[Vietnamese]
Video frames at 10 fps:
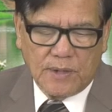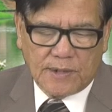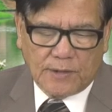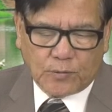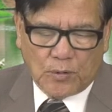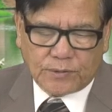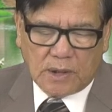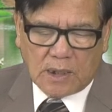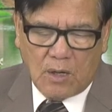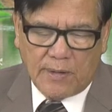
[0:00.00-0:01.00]
đã tổ chức
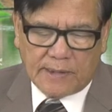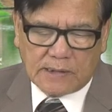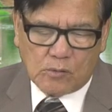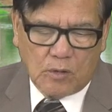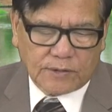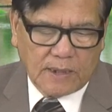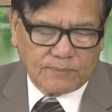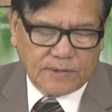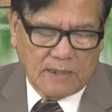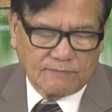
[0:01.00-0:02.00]
hầu hết các cuộc tập
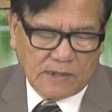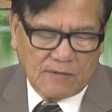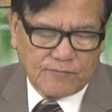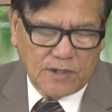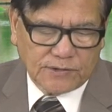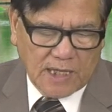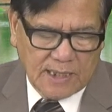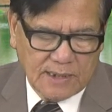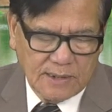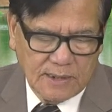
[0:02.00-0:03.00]
trận với các phương Tây.